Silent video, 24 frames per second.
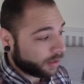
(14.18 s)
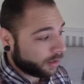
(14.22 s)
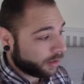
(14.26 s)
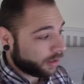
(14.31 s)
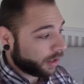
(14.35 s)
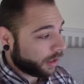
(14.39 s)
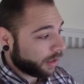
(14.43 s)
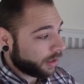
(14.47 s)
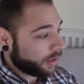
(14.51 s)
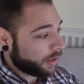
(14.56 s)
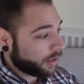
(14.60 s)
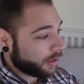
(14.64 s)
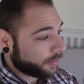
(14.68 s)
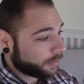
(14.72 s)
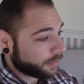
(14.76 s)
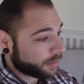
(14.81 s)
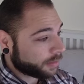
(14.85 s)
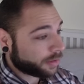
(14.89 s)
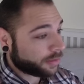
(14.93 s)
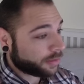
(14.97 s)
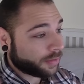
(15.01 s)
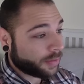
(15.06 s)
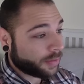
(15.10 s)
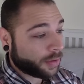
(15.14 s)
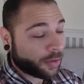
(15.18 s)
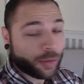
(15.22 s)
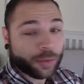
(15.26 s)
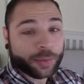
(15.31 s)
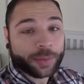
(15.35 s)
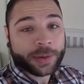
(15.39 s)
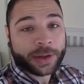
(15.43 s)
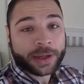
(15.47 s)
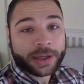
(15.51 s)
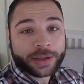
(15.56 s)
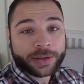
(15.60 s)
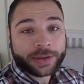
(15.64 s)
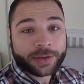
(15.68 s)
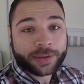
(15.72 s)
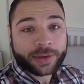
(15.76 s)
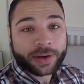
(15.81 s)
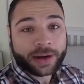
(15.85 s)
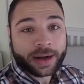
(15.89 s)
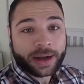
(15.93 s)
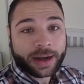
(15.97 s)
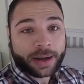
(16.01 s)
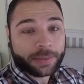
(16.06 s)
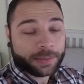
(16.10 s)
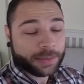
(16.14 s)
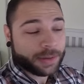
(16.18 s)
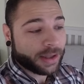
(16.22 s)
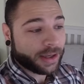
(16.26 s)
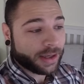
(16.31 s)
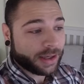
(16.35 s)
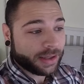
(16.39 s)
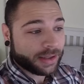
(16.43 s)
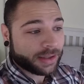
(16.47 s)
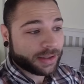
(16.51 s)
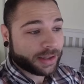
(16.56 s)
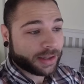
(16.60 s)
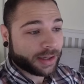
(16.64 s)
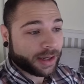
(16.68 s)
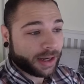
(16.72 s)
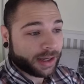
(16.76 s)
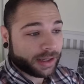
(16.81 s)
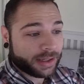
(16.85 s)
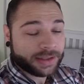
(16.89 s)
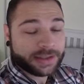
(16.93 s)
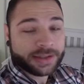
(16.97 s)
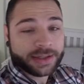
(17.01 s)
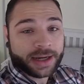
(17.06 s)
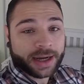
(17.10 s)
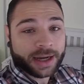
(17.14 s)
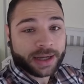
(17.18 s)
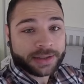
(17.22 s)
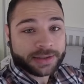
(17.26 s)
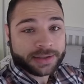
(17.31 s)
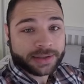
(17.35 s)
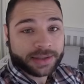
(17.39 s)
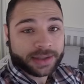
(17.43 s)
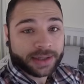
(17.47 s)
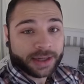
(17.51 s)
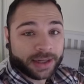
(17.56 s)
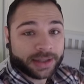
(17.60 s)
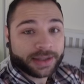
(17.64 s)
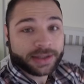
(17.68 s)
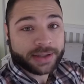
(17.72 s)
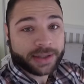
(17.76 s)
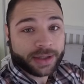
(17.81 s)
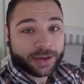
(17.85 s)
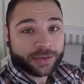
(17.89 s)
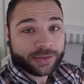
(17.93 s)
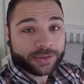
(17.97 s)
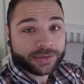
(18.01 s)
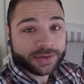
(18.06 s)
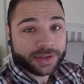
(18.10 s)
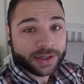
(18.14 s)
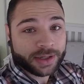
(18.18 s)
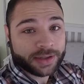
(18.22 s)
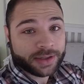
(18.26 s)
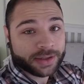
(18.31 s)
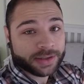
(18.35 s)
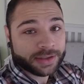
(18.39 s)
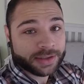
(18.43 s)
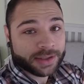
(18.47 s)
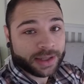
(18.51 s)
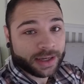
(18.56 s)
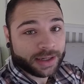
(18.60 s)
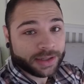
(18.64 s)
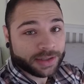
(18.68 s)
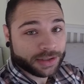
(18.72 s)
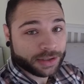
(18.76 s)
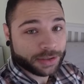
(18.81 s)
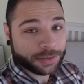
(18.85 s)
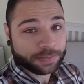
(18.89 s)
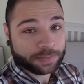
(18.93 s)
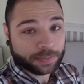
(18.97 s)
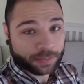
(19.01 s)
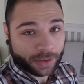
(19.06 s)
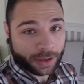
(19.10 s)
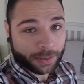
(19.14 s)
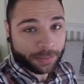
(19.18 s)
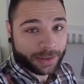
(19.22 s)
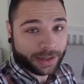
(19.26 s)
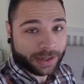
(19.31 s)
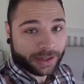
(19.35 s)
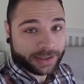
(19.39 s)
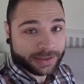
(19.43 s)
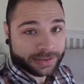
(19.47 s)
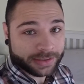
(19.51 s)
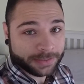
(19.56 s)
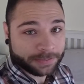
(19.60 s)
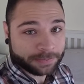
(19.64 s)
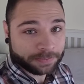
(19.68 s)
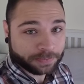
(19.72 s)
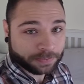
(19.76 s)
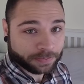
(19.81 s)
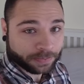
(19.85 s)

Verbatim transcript: e aí vocês vão acompanhando a minha ida aqui de casa até o centro da cidade. Beleza?